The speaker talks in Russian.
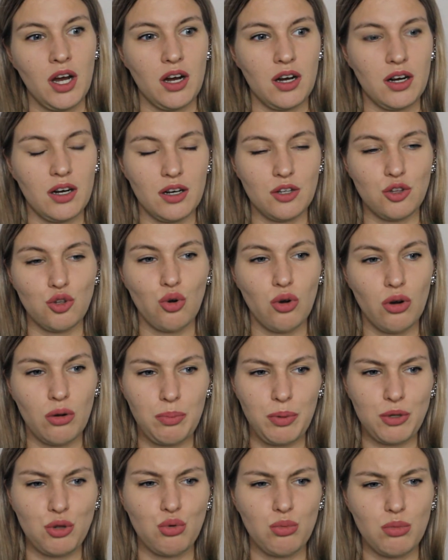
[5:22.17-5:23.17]
а,
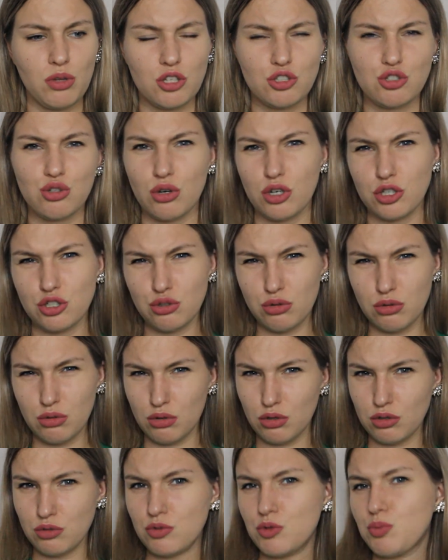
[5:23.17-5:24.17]
но подумала, что хочу
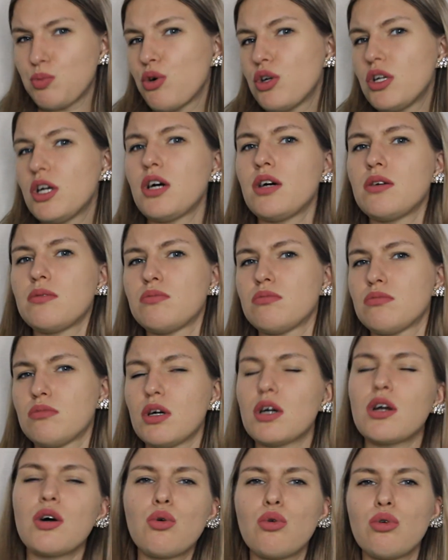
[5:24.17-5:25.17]
какой-нибудь более
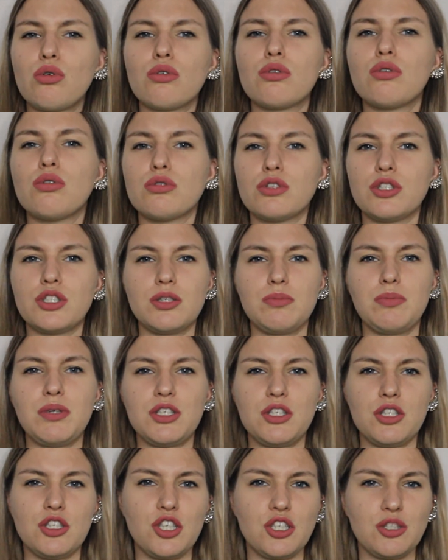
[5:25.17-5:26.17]
дорогой уход
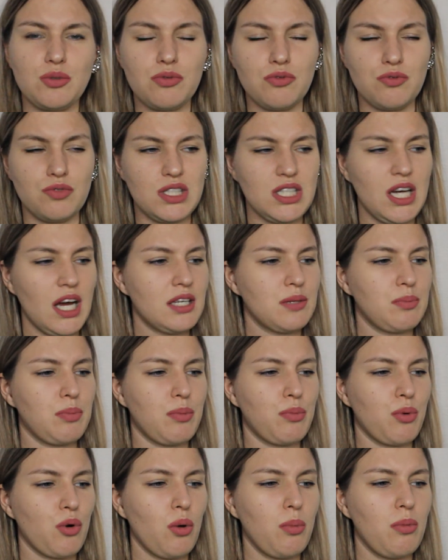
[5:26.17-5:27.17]
себе сейчас взять,
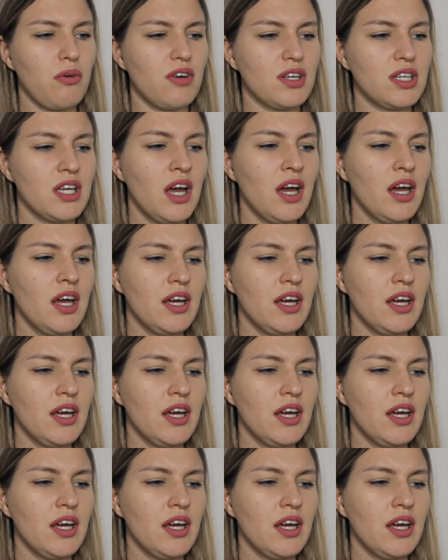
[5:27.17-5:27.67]
попробовать.